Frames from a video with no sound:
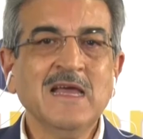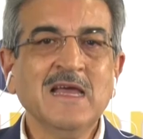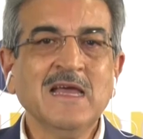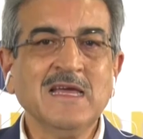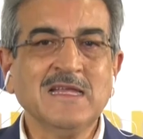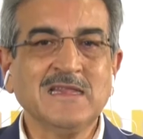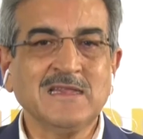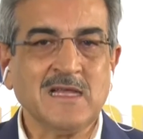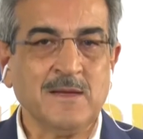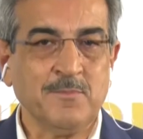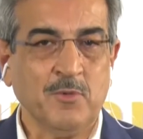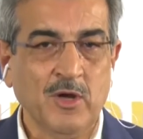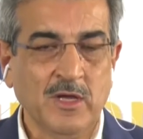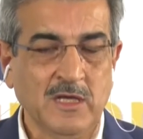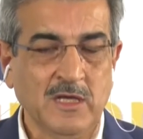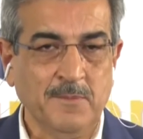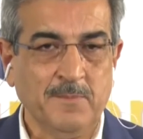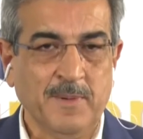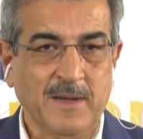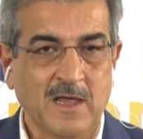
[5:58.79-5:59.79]
estamos
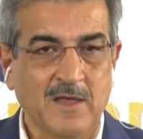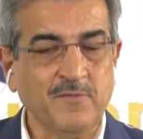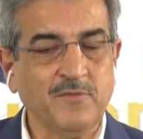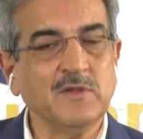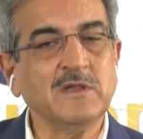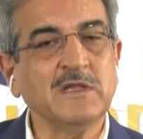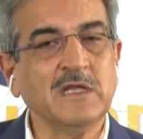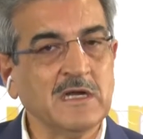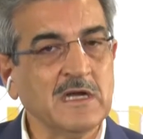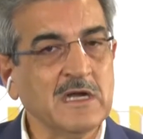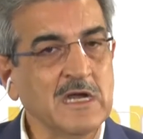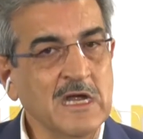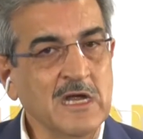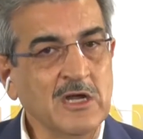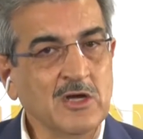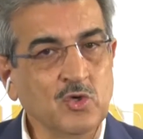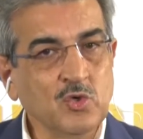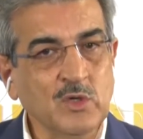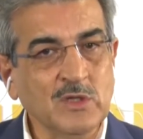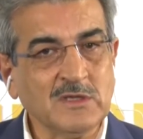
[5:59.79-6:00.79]
para defender
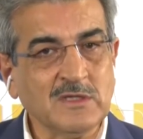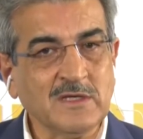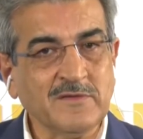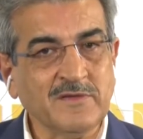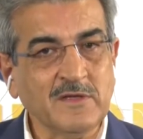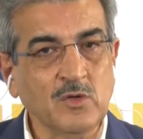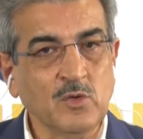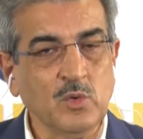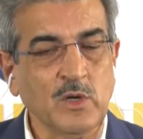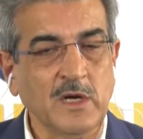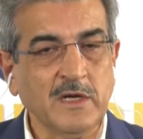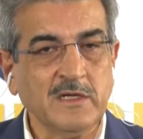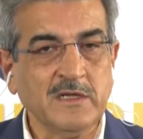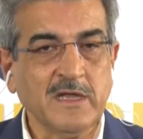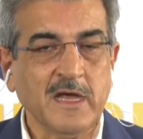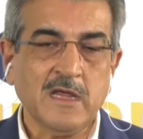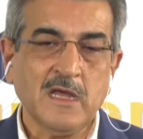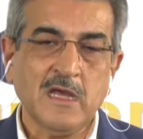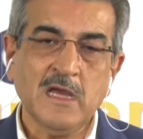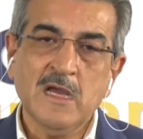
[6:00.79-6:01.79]
nuestras
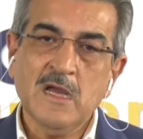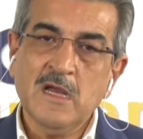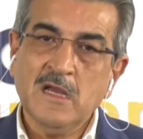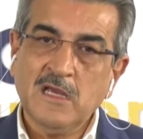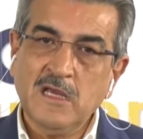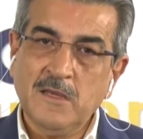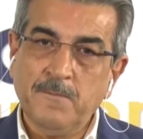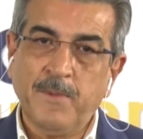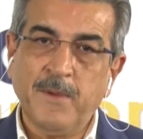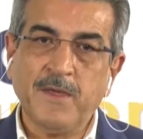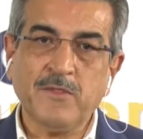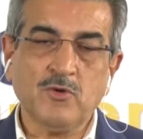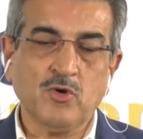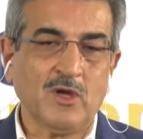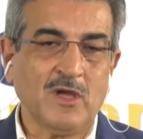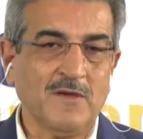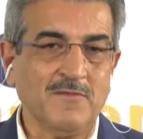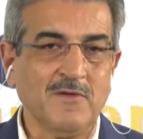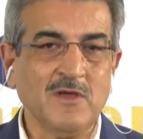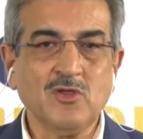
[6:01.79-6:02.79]
singularidades y Pedro
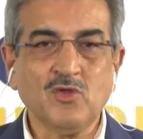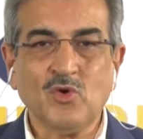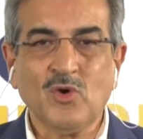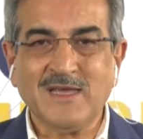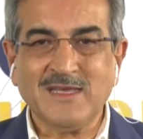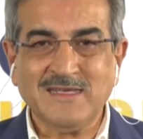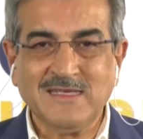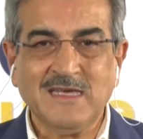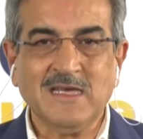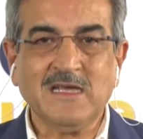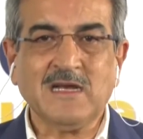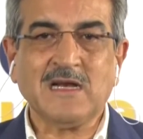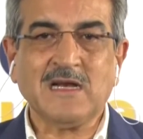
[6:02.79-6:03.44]
Quevedo ayer